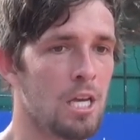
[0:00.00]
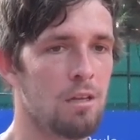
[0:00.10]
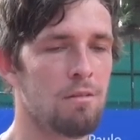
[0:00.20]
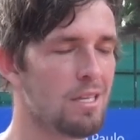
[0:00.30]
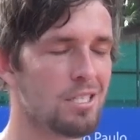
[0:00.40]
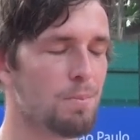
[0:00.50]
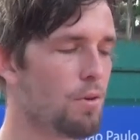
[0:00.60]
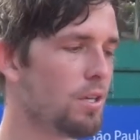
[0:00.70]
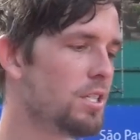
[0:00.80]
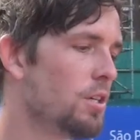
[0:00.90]
e nesse
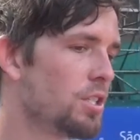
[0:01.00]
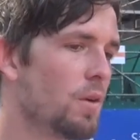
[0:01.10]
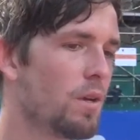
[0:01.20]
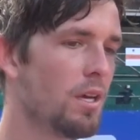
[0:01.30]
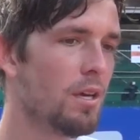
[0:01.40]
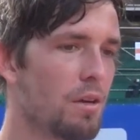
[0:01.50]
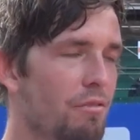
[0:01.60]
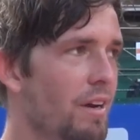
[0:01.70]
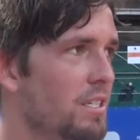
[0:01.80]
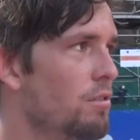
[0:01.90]
esporte eu acho que o que, que
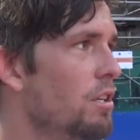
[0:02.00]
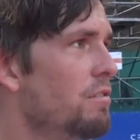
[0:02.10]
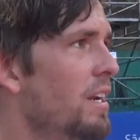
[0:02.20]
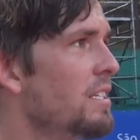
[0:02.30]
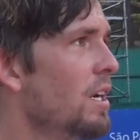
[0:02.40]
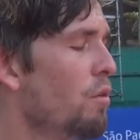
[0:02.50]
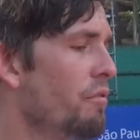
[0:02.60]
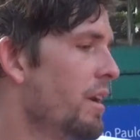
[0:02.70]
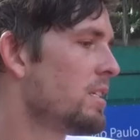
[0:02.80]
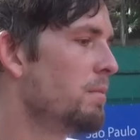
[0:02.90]
faz toda a diferença é a
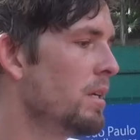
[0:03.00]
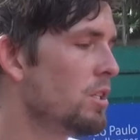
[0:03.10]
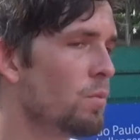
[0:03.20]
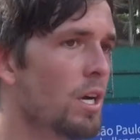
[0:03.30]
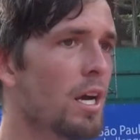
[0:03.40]
confiança mesmo.